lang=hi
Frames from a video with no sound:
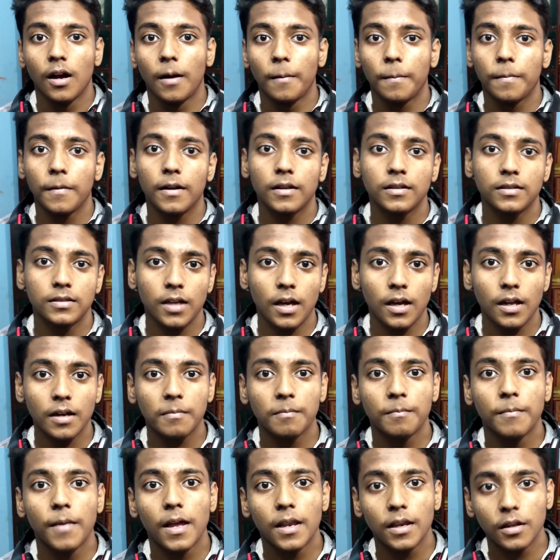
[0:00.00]
अपने सारे
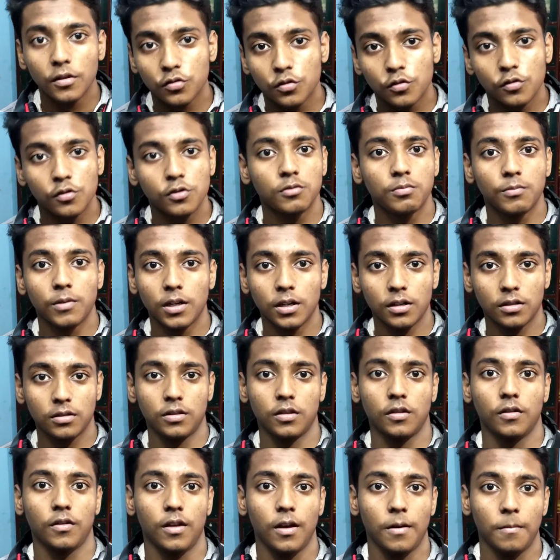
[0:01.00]
बैलेंस को उसमें
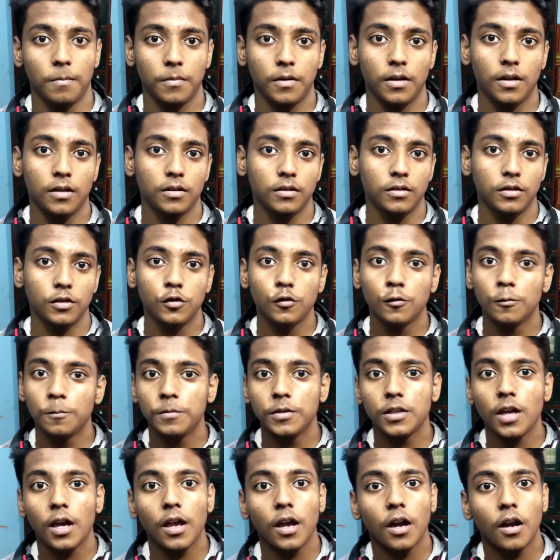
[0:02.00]
रखते होंगे अपना यू
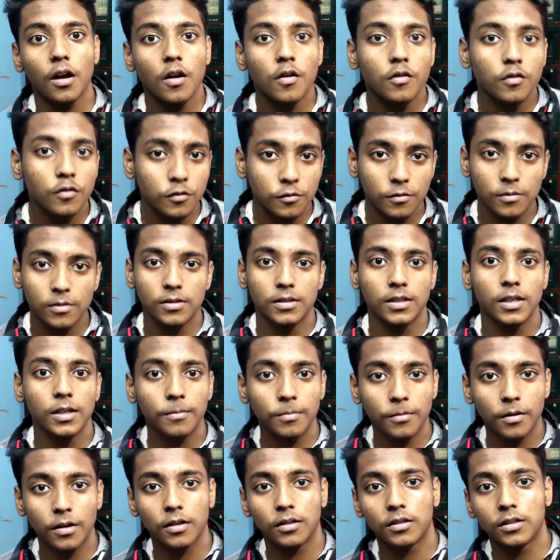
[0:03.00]
अकाउंट उसमें
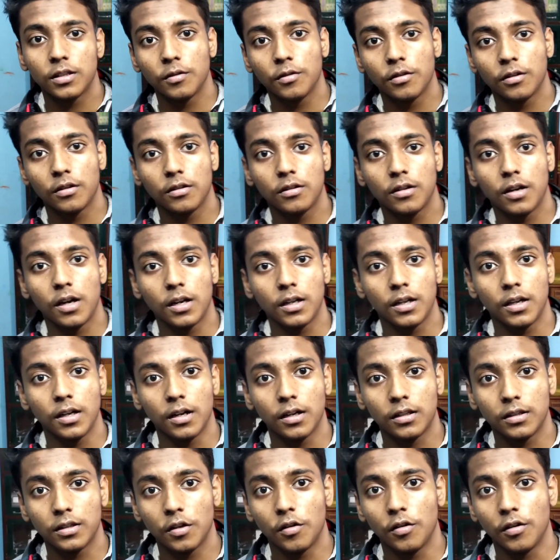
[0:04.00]
सेव करते करके
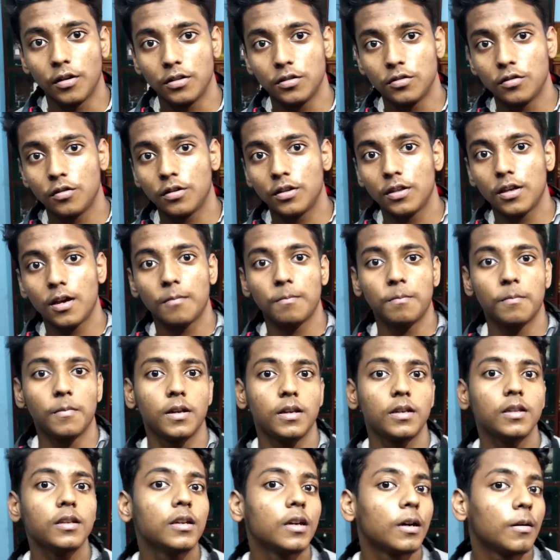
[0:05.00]
रखते होंगे जो कि आप
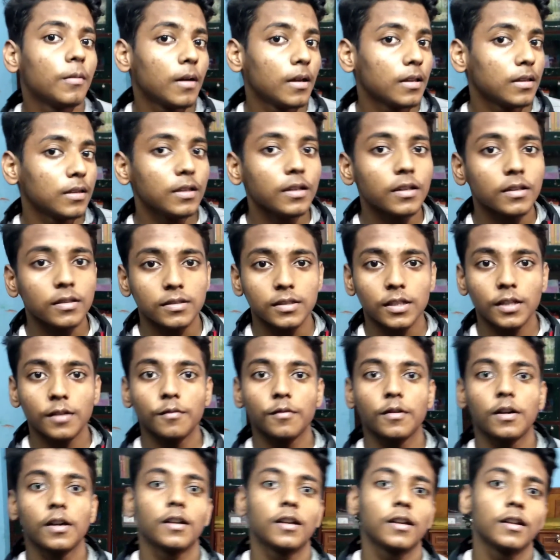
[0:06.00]
मनी कमाते सेव
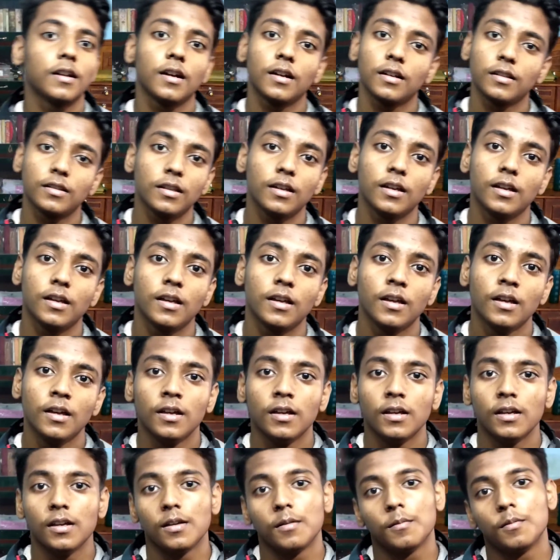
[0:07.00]
करके रखते हैं
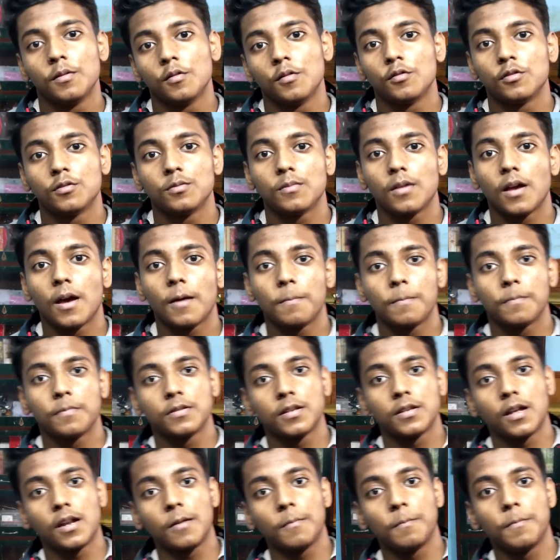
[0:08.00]
फिर उसमें आप
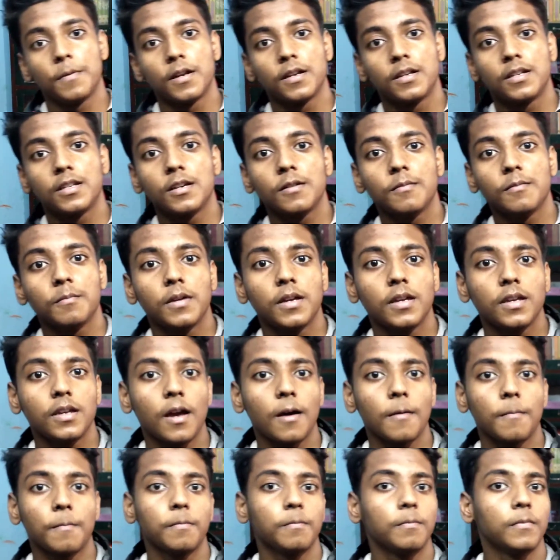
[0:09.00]
सारा पेटीएम में ही
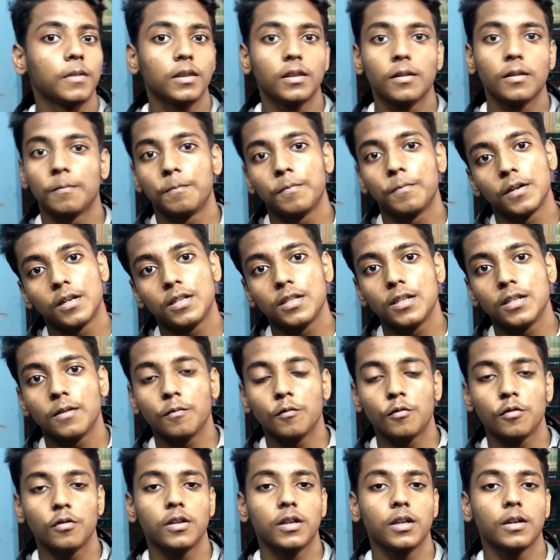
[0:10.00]
आप मतलब
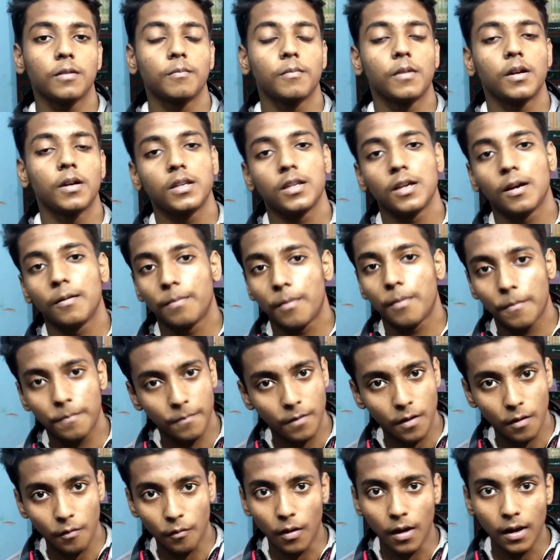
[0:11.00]
पेटीएम को एक मनी आप
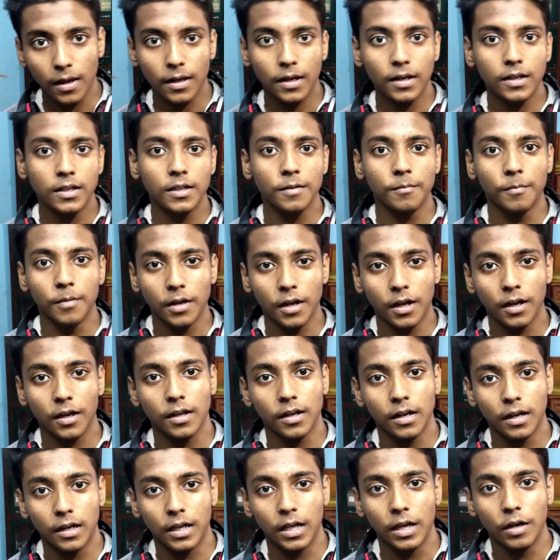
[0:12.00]
अपना वॉलेट ही बना के
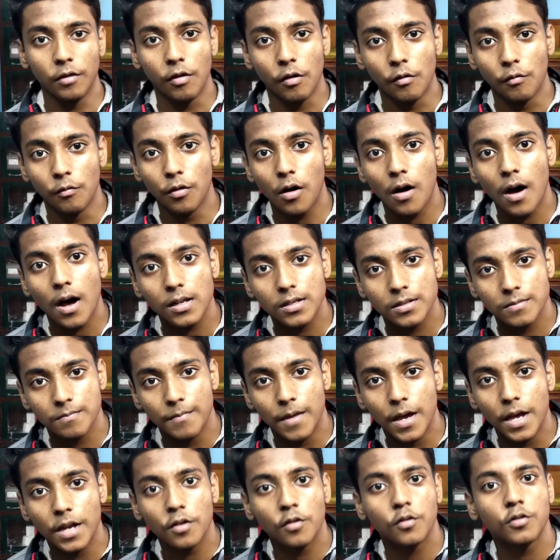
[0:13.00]
रखे हुए हैं वो आज
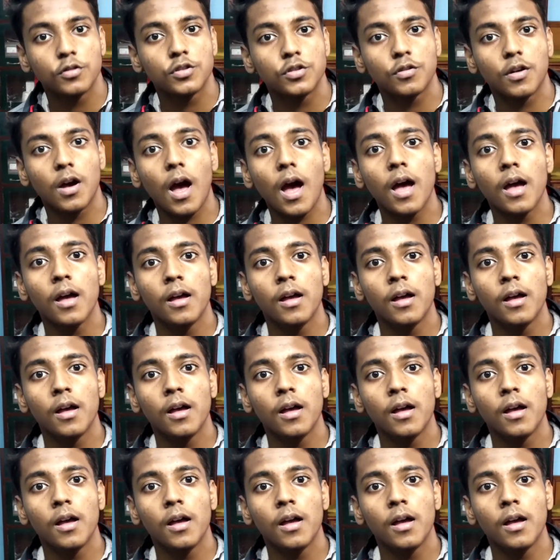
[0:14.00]
बैन हो चुका